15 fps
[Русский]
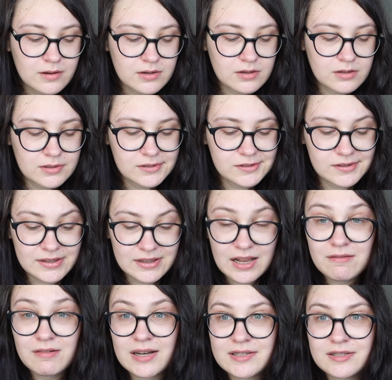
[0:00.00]
а,
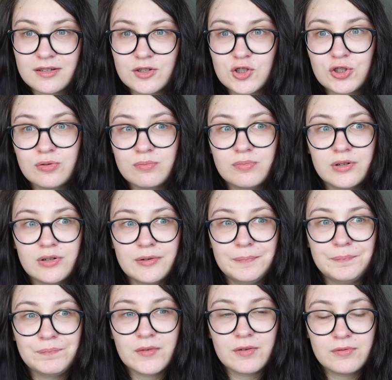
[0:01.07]
для вас,
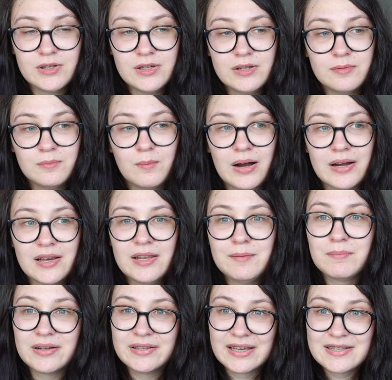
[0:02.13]
чтобы вы могли
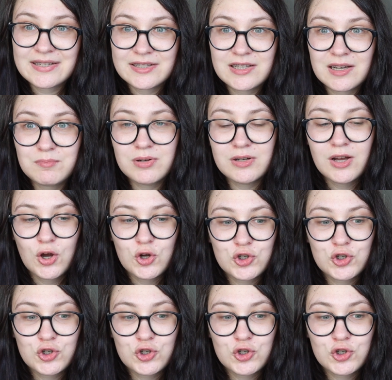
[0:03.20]
понять хотя бы,